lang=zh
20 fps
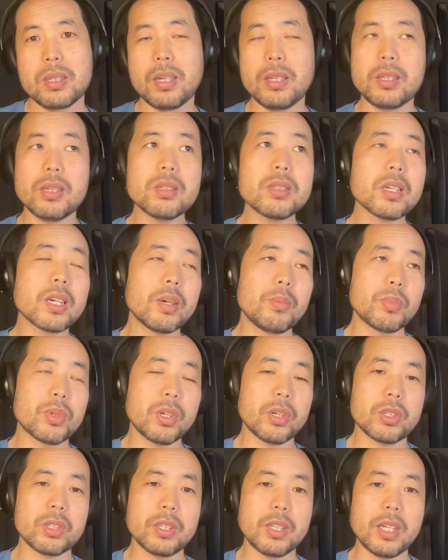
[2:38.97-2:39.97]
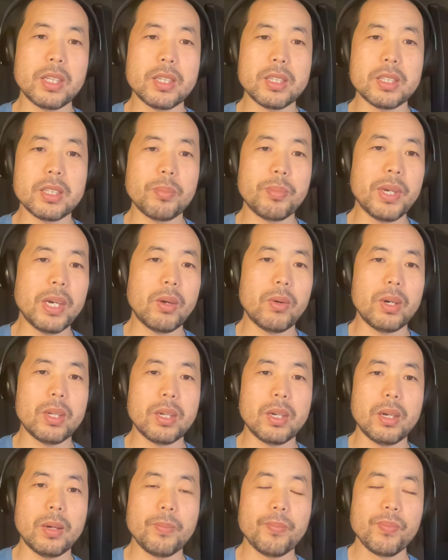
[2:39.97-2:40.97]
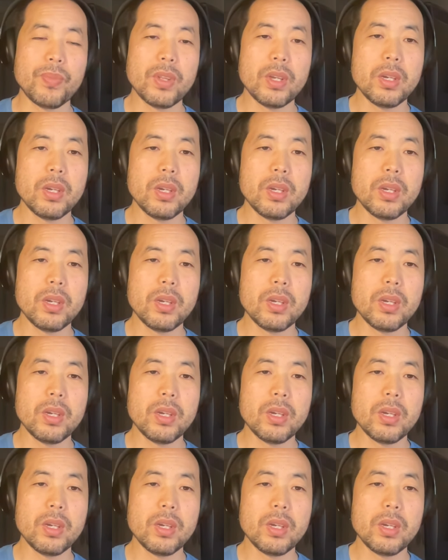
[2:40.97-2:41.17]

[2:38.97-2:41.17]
肯定是跟不上时代的一些变化的啊。